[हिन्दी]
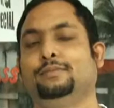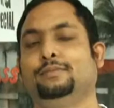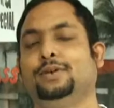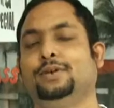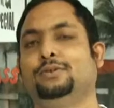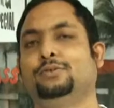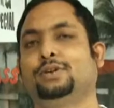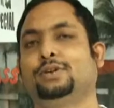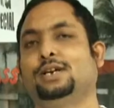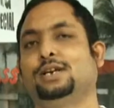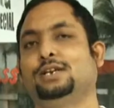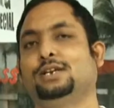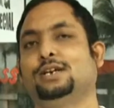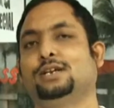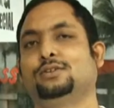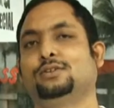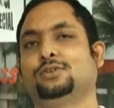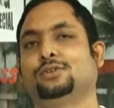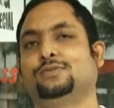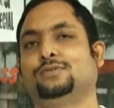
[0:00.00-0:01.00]
मैं हूँ रेहान
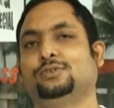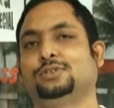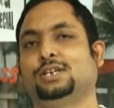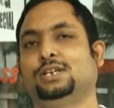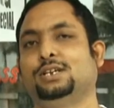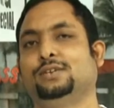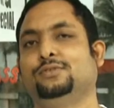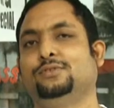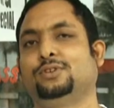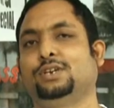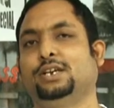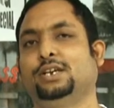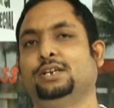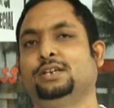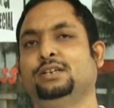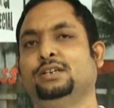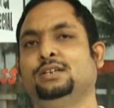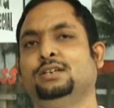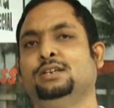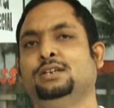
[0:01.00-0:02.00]
खान गुरबो तालेबू के
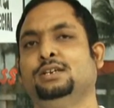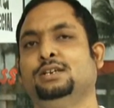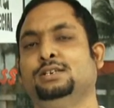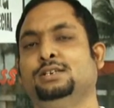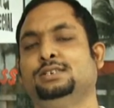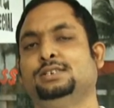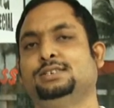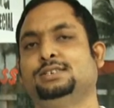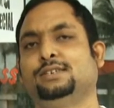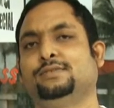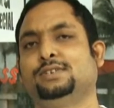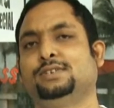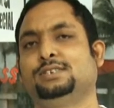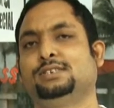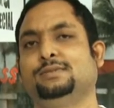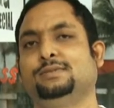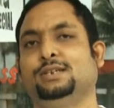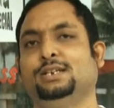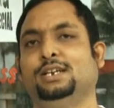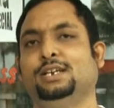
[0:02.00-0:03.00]
जैसे
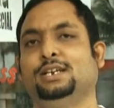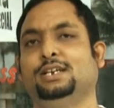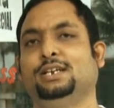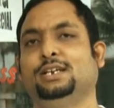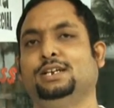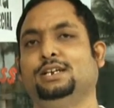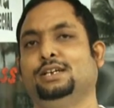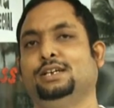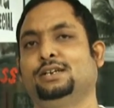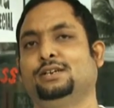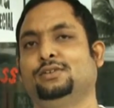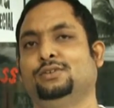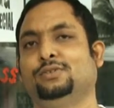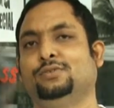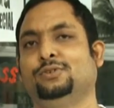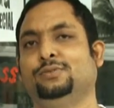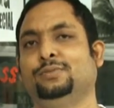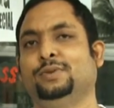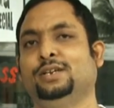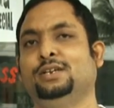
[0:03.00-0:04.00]
फेस्टिवल ए ग्रेड है
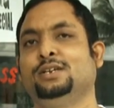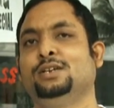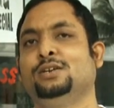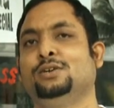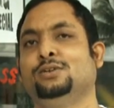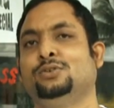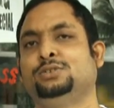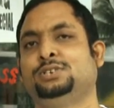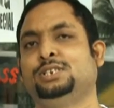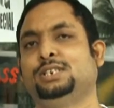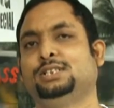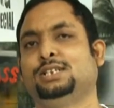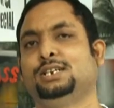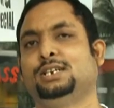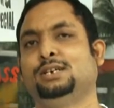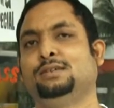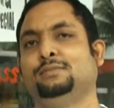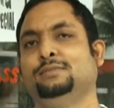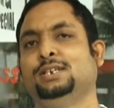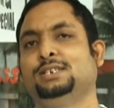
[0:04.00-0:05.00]
गुरबो में उसी
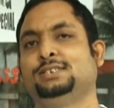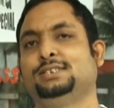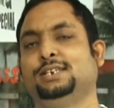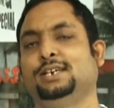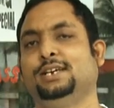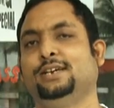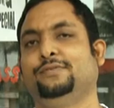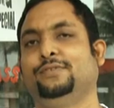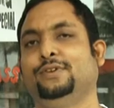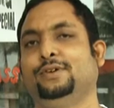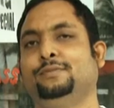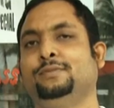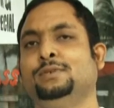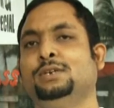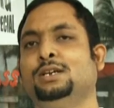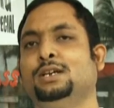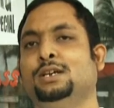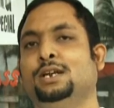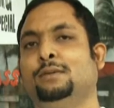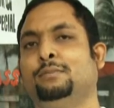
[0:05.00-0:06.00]
तरह मिर्ची एफ एम
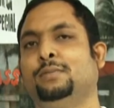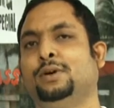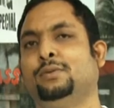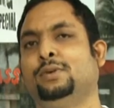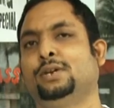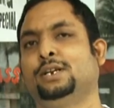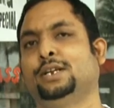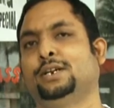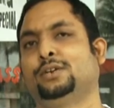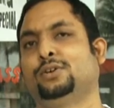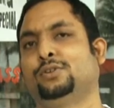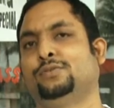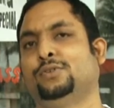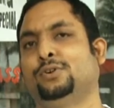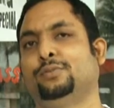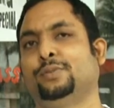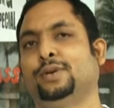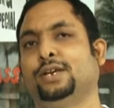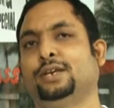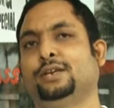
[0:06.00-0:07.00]
नंबर वन है
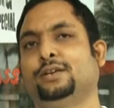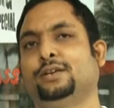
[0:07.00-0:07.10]
गुरबो में